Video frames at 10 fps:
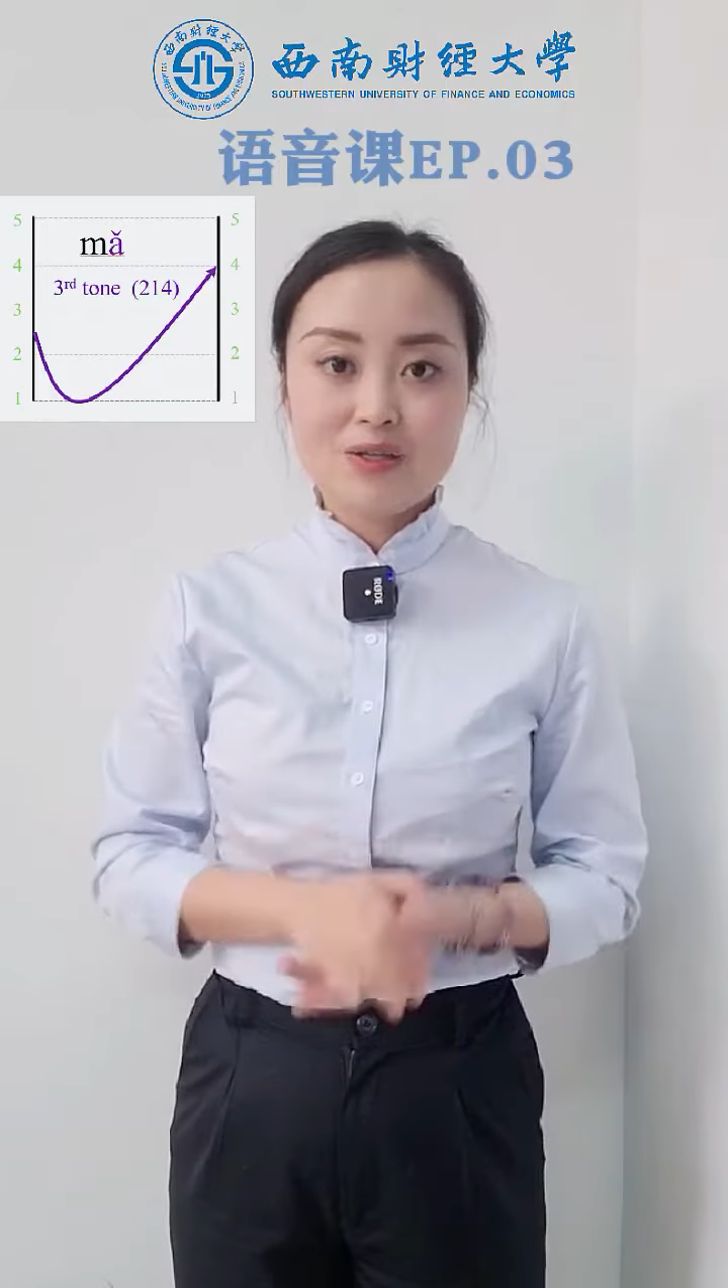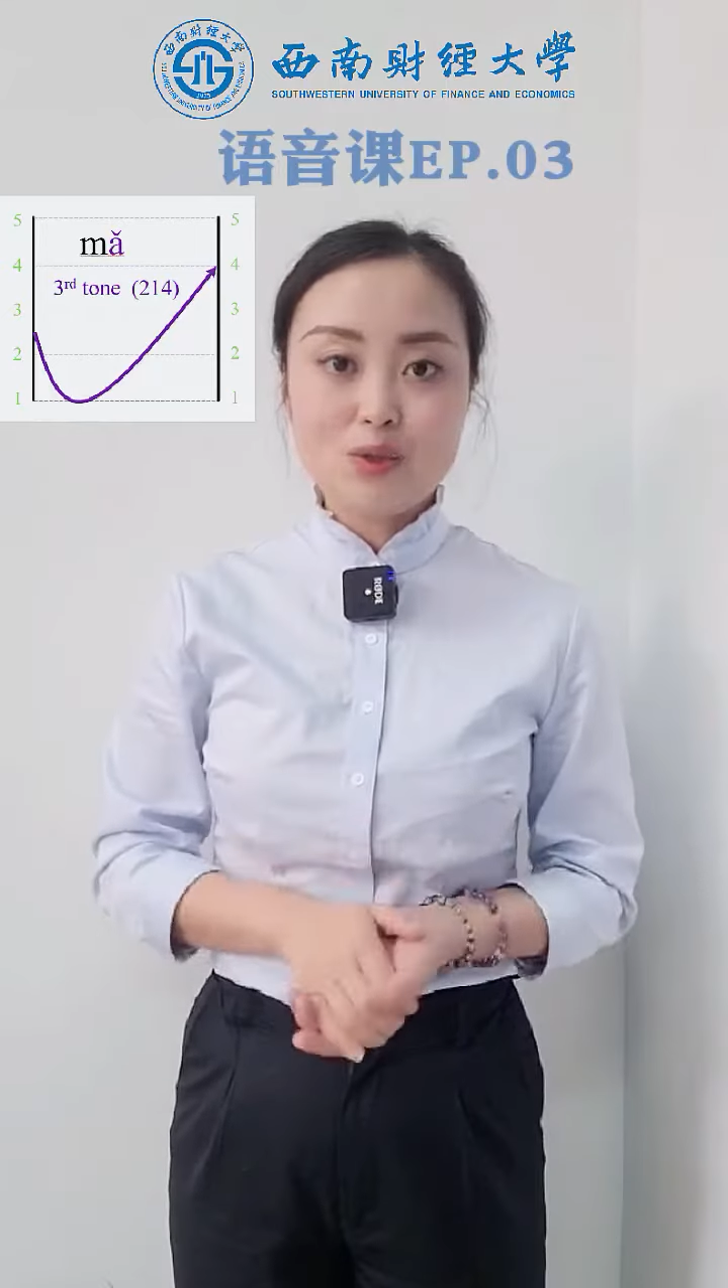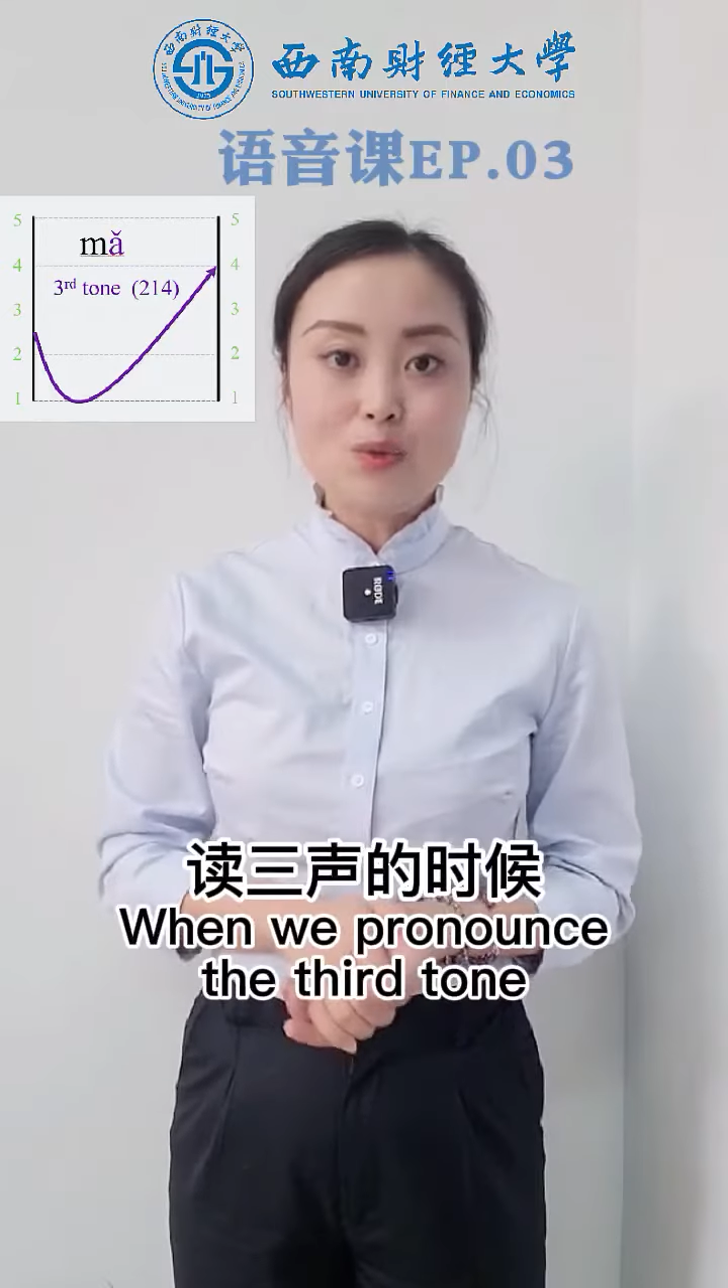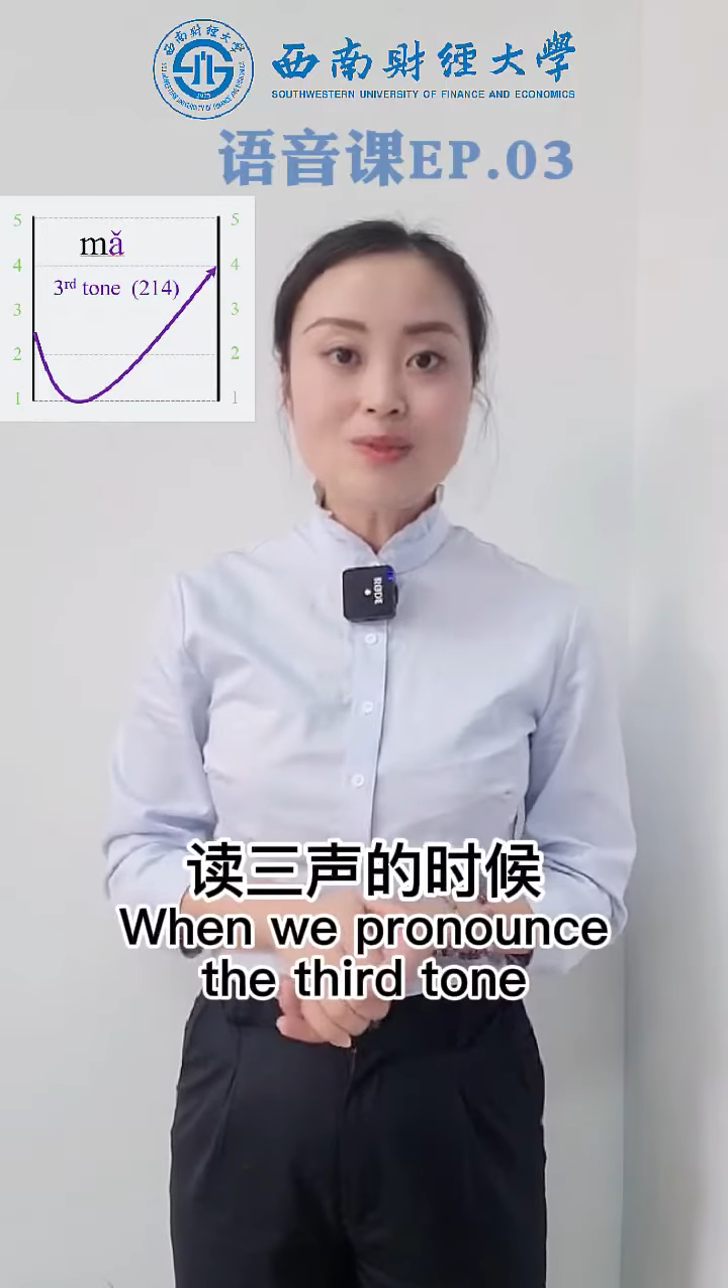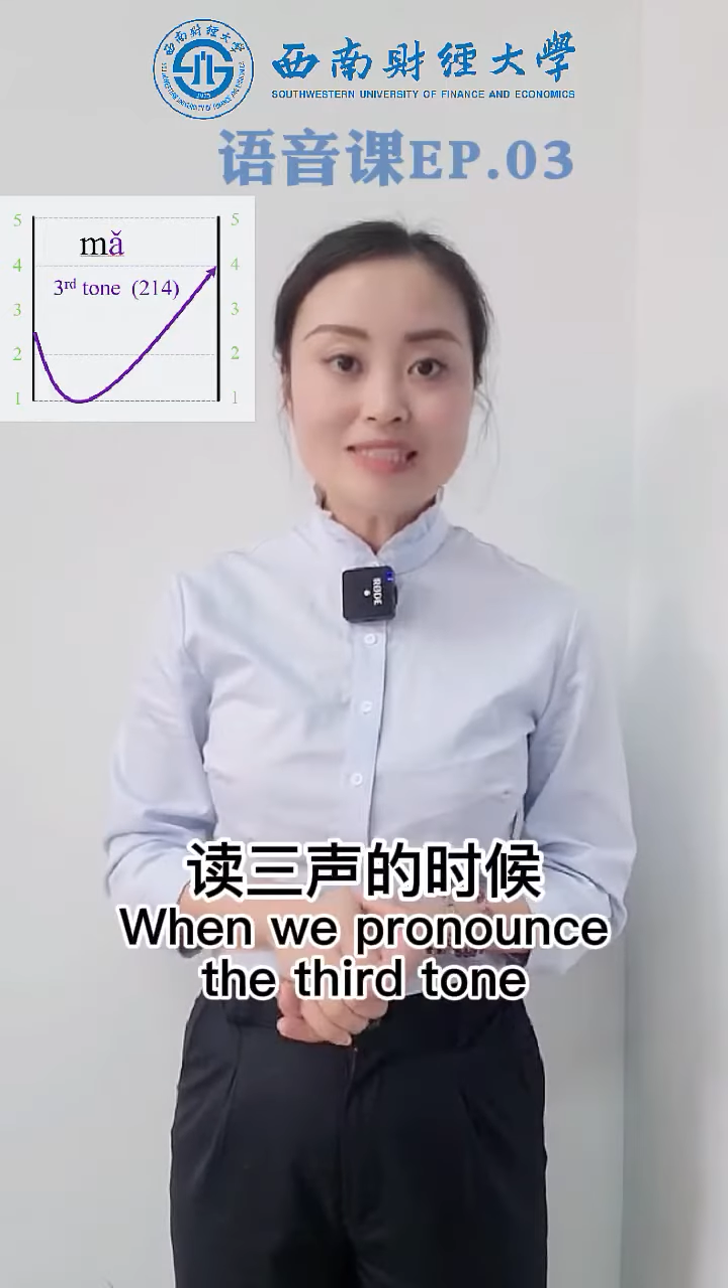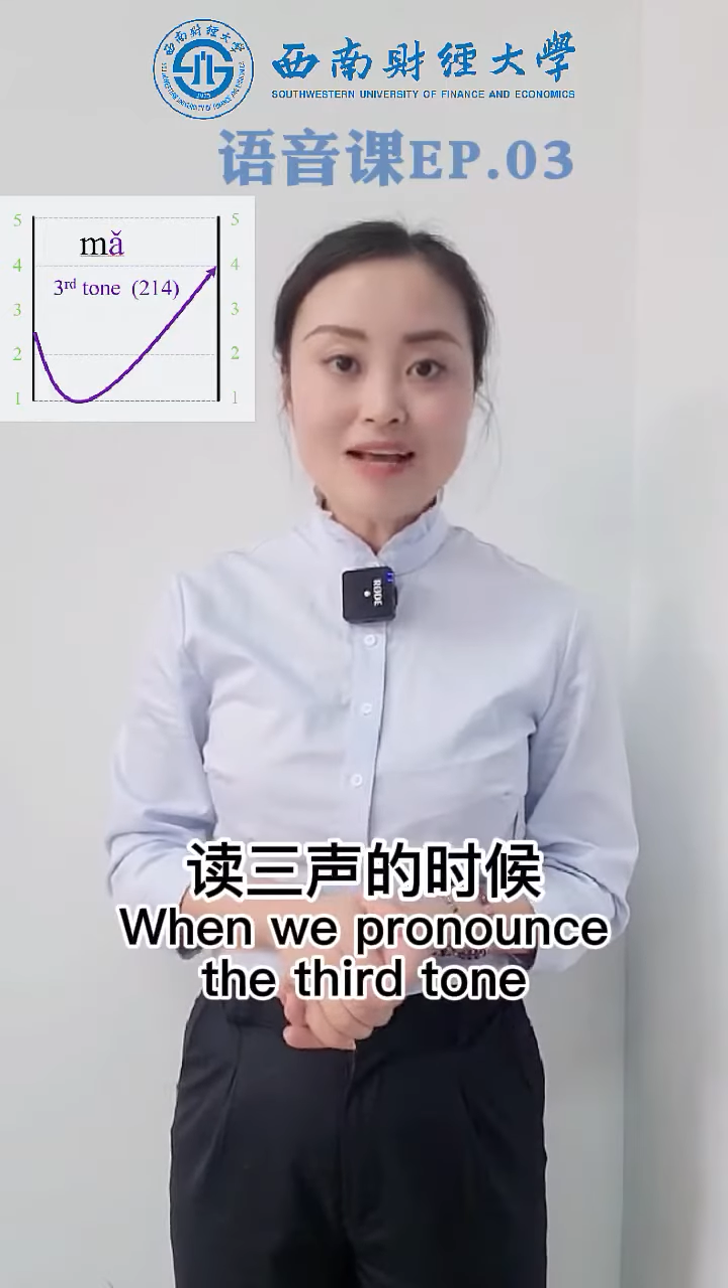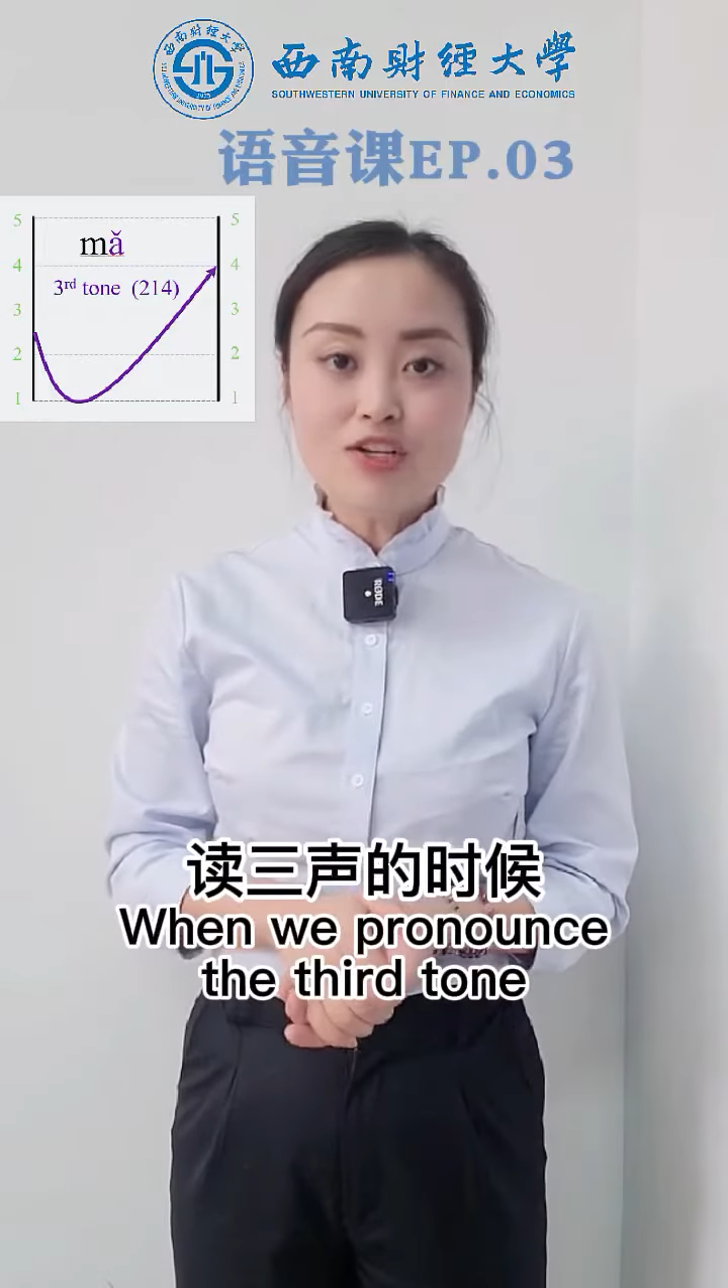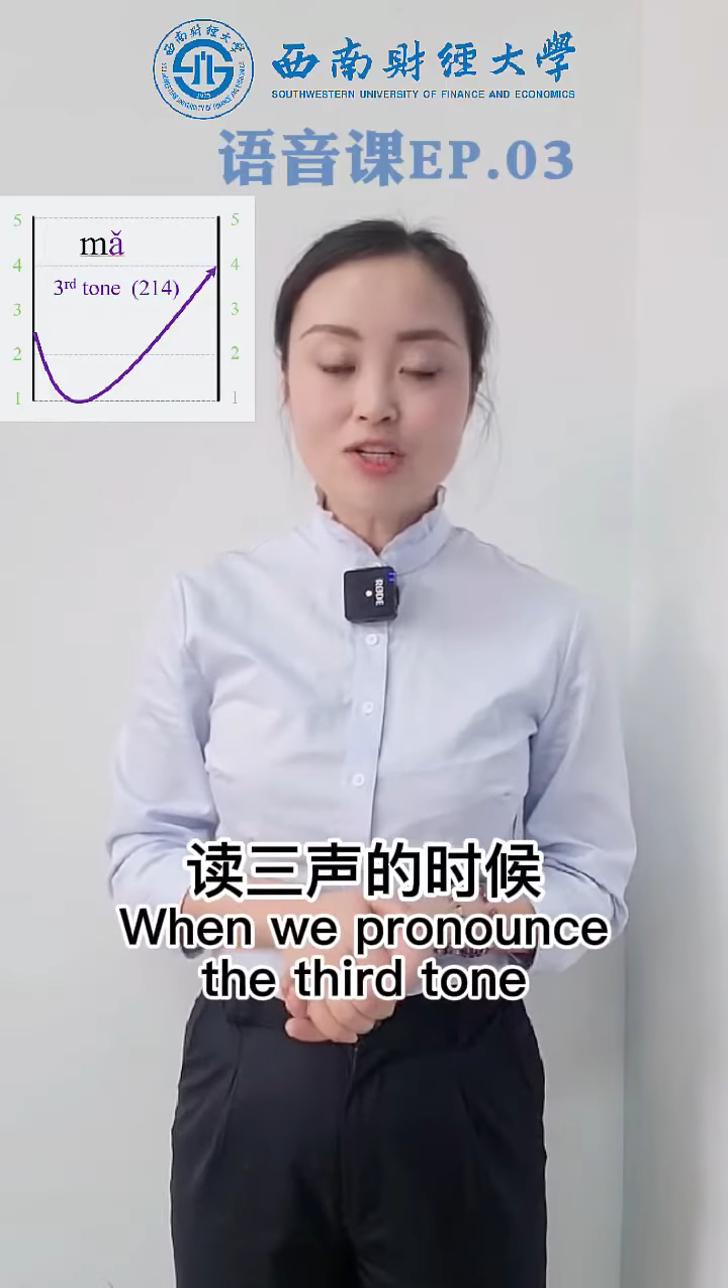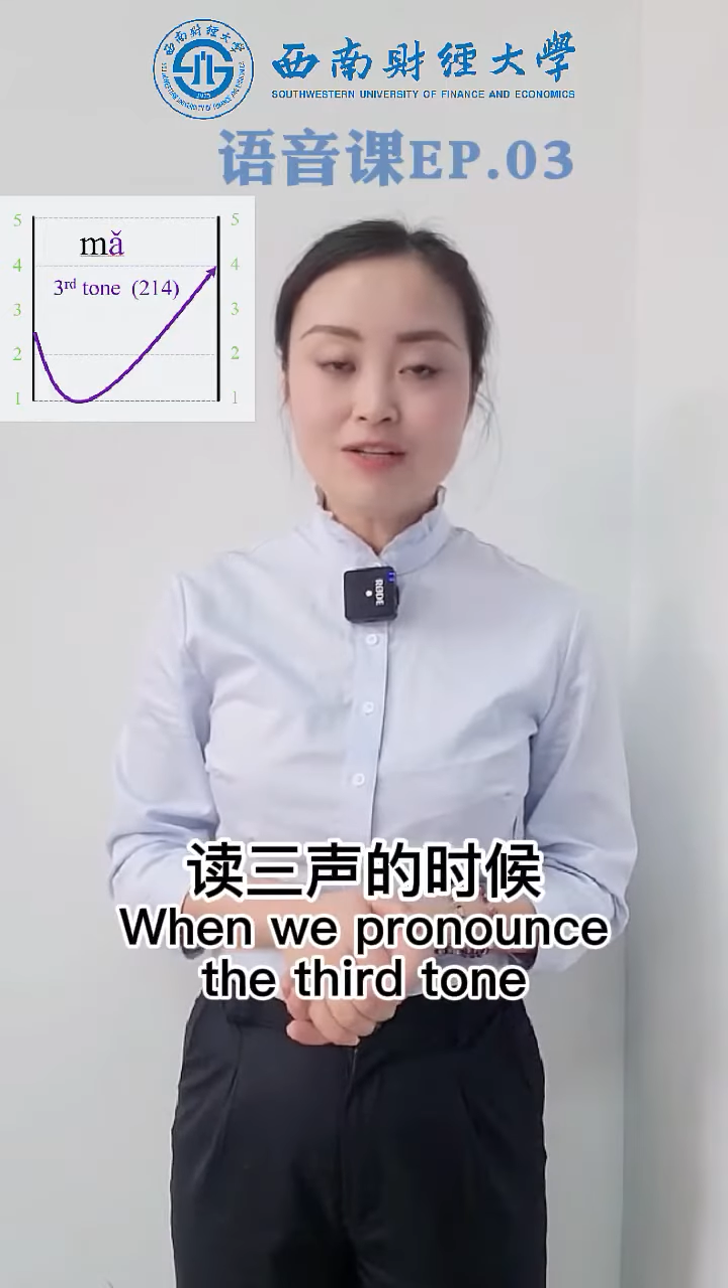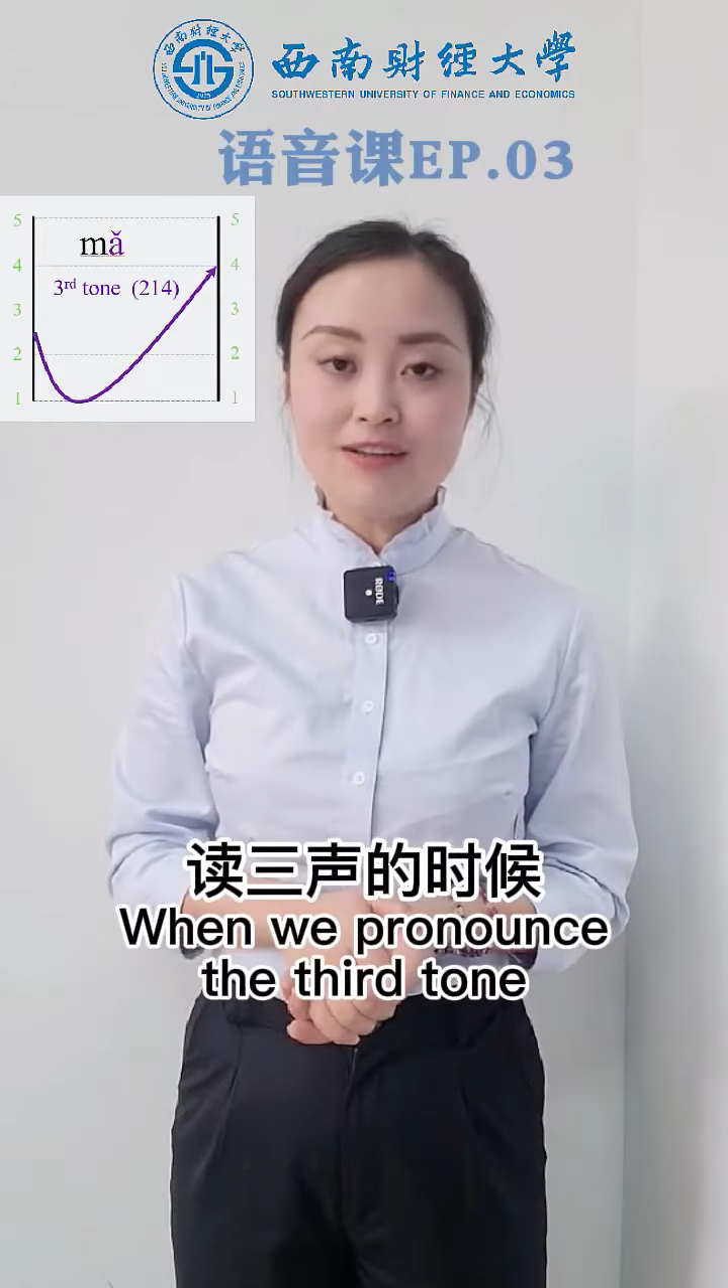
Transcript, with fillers: 读三声